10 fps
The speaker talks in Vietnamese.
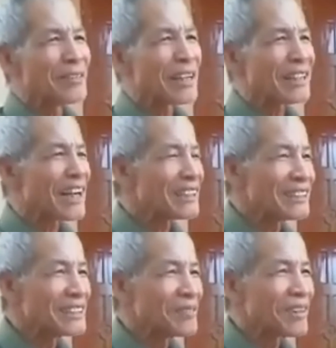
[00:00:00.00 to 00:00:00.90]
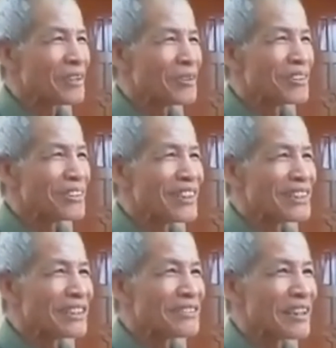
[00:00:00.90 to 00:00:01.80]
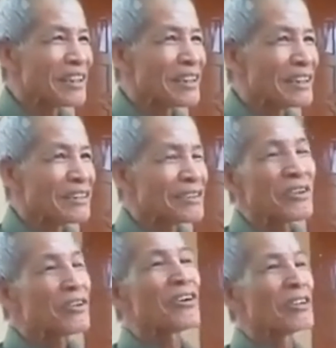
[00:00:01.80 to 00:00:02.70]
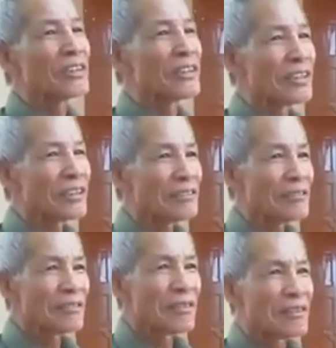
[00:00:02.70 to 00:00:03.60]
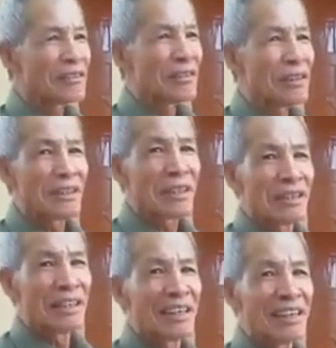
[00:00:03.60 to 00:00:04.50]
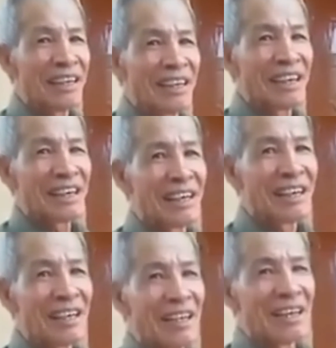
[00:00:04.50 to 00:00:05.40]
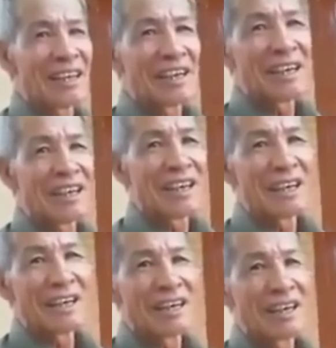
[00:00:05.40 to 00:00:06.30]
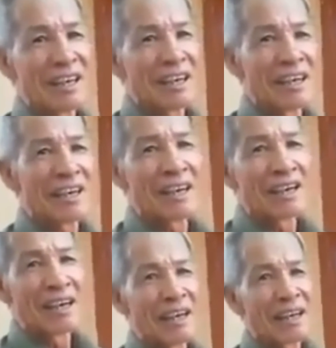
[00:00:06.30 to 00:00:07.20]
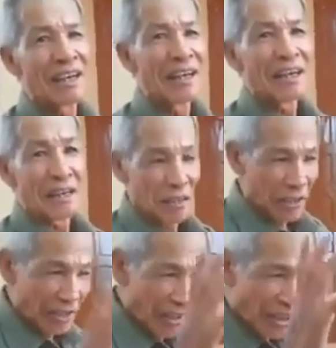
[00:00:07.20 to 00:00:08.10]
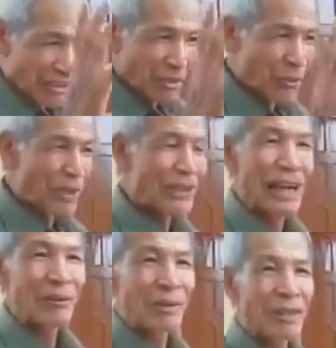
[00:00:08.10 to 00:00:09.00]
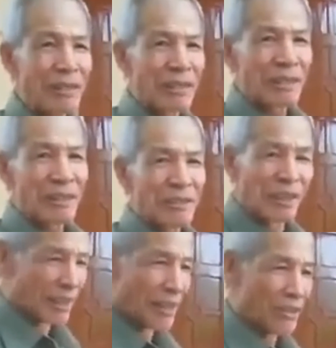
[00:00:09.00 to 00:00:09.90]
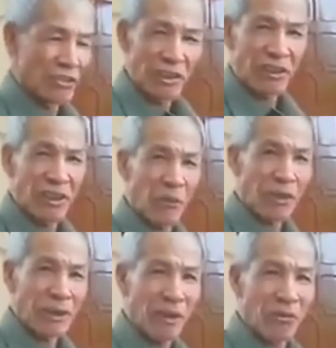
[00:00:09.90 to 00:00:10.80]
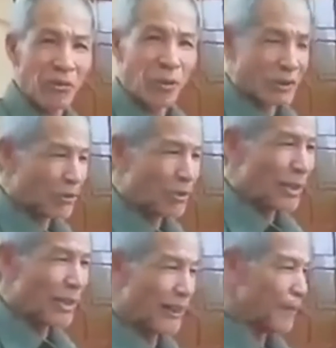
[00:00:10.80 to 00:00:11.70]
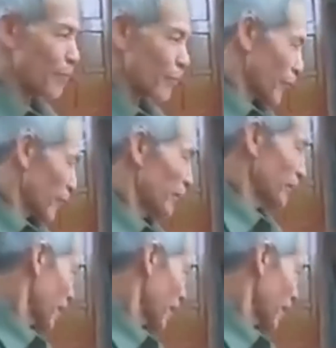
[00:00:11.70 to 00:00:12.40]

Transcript: bác đã chơi một câu như thế rồi nó có còn gì nữa mà Bây theo, theo theo bác thì cái dân chủ cái nhân quyền đa nguyên này nó có quan trọng không ạ nhân quyền đa nguyên à. thì nó rất là quan trọng quan trọng cái này này bây giờ